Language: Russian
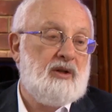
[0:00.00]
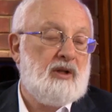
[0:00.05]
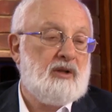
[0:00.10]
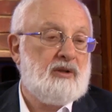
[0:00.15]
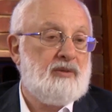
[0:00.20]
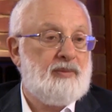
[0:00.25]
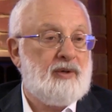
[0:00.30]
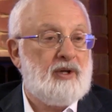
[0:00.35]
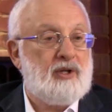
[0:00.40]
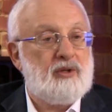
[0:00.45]
я
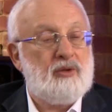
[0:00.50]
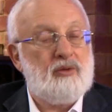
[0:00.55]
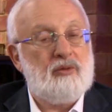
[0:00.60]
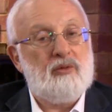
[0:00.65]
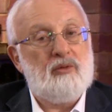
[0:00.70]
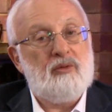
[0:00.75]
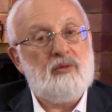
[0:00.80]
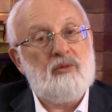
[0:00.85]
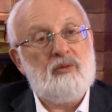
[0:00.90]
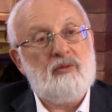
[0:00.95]

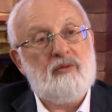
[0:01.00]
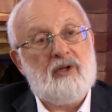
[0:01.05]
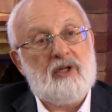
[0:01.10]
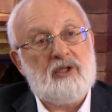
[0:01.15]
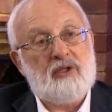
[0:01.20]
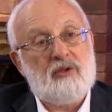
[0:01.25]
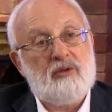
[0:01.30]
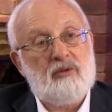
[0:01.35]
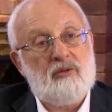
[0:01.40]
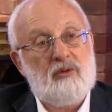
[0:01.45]
спрашиваю у
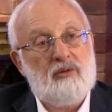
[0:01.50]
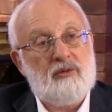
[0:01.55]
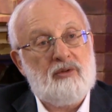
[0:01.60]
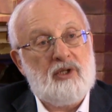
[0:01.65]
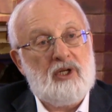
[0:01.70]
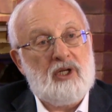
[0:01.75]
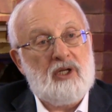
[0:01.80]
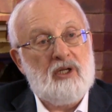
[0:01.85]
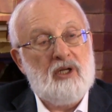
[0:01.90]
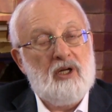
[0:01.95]
вас, у
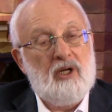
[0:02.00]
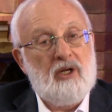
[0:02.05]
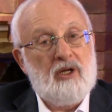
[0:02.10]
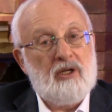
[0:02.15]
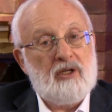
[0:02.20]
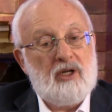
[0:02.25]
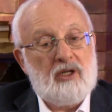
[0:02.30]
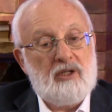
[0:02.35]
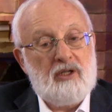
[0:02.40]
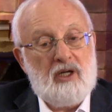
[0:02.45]
людей.
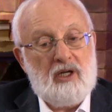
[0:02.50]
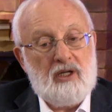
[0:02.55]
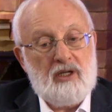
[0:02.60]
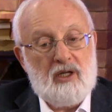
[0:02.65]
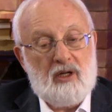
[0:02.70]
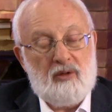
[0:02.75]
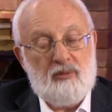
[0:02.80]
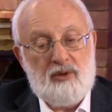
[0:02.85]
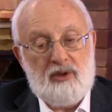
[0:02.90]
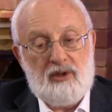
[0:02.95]
Когда
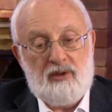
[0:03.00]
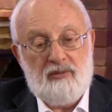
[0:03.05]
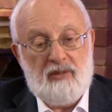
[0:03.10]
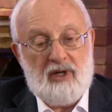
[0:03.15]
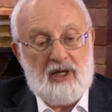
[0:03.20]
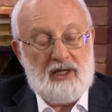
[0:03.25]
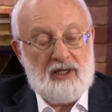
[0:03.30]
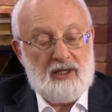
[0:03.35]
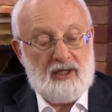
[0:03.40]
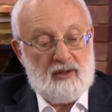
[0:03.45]
я был
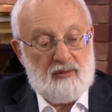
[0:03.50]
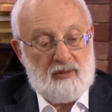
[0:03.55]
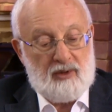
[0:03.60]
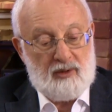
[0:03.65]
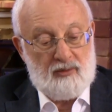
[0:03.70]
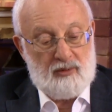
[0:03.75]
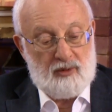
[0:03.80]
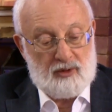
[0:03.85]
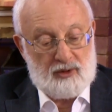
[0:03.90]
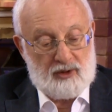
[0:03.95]
маленьким
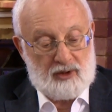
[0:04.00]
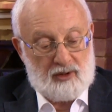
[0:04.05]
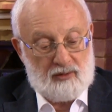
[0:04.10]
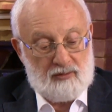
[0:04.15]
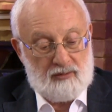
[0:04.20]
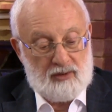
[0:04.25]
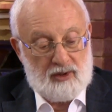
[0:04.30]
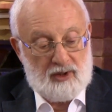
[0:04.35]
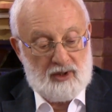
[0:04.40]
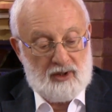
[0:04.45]

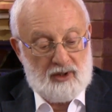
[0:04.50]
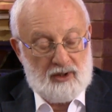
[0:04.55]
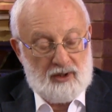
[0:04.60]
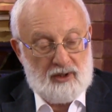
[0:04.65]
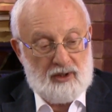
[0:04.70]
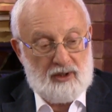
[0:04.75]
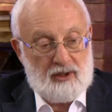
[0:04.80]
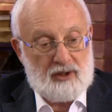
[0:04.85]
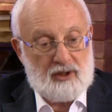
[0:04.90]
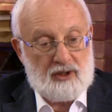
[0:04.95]
ребенком
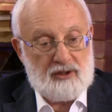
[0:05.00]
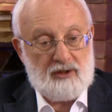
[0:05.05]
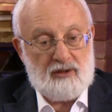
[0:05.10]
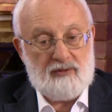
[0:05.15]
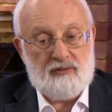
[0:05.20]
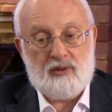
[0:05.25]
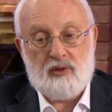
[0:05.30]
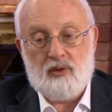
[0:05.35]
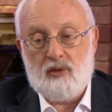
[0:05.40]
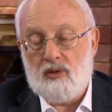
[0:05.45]
и
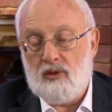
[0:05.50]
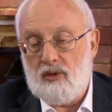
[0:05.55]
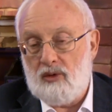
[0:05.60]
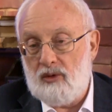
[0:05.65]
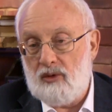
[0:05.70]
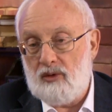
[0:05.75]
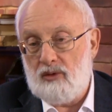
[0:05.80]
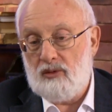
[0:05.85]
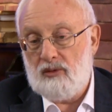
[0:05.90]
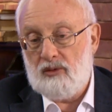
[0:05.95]
ходил в
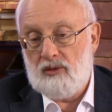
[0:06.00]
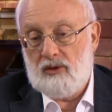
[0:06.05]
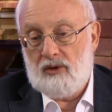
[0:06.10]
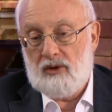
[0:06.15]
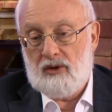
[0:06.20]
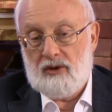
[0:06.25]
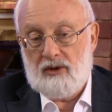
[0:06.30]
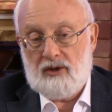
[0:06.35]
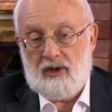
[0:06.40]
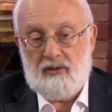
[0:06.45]
школу,
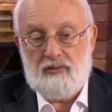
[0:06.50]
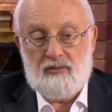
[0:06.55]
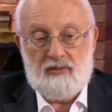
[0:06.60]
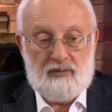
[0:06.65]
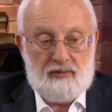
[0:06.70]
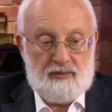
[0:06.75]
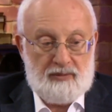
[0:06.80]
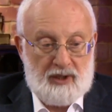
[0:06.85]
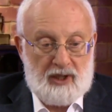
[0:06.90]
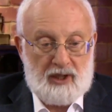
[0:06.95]

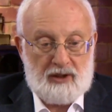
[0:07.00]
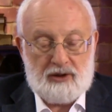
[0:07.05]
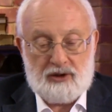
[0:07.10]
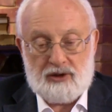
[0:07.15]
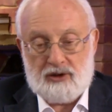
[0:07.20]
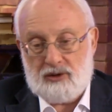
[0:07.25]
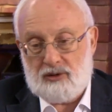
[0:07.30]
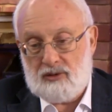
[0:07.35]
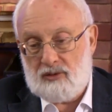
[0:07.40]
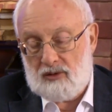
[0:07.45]
там пятый,
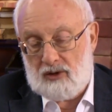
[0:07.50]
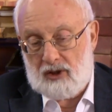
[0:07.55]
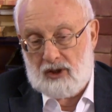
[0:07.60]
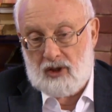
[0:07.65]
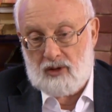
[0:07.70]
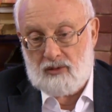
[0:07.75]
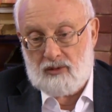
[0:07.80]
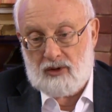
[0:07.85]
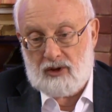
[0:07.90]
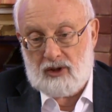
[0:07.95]
шестой или
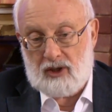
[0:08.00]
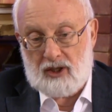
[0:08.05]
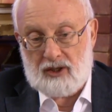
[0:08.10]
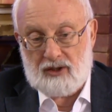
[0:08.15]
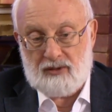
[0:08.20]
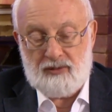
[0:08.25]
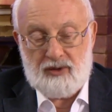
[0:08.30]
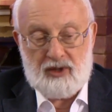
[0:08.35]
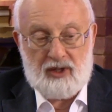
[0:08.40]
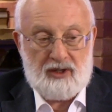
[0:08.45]
какой
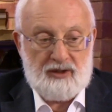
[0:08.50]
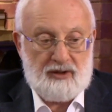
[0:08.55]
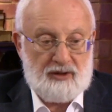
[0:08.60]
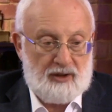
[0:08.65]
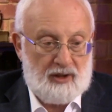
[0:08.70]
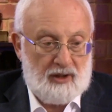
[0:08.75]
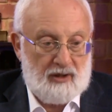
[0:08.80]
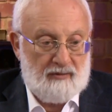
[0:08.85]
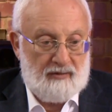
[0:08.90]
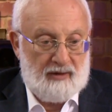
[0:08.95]
класс, мне
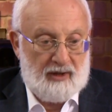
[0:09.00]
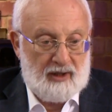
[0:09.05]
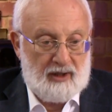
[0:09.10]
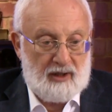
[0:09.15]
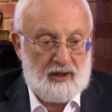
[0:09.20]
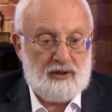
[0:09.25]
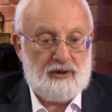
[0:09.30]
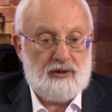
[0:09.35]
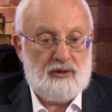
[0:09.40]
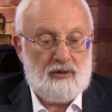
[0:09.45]
родители
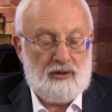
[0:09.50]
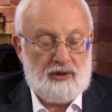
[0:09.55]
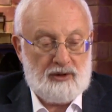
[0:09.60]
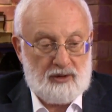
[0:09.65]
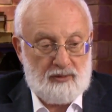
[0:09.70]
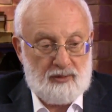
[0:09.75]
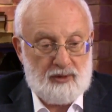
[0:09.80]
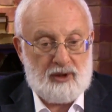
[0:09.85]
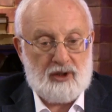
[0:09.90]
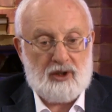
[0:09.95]
говорили, стоит
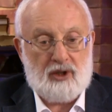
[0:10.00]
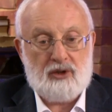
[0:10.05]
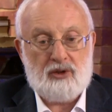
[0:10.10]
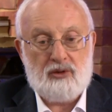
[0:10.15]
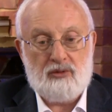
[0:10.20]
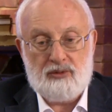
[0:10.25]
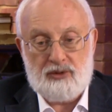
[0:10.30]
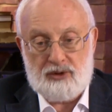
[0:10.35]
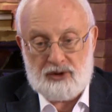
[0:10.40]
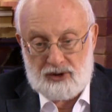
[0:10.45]
тебе
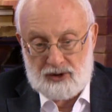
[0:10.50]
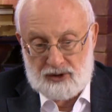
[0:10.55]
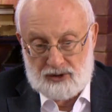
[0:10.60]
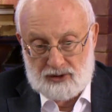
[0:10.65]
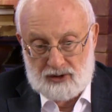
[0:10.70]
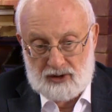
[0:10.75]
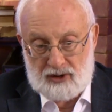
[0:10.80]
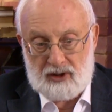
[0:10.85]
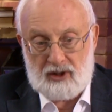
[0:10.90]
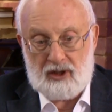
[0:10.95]
хорошо
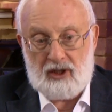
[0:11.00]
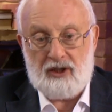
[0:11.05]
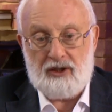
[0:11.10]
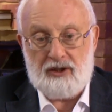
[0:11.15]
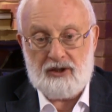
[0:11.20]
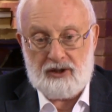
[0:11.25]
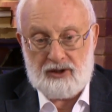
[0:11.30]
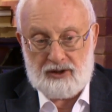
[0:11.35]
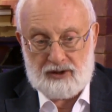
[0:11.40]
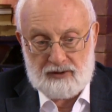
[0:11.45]
учиться, не
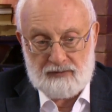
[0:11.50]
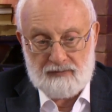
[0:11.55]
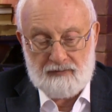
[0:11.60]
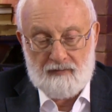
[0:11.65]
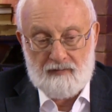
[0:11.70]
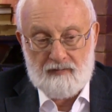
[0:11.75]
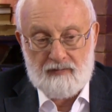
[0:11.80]
ленись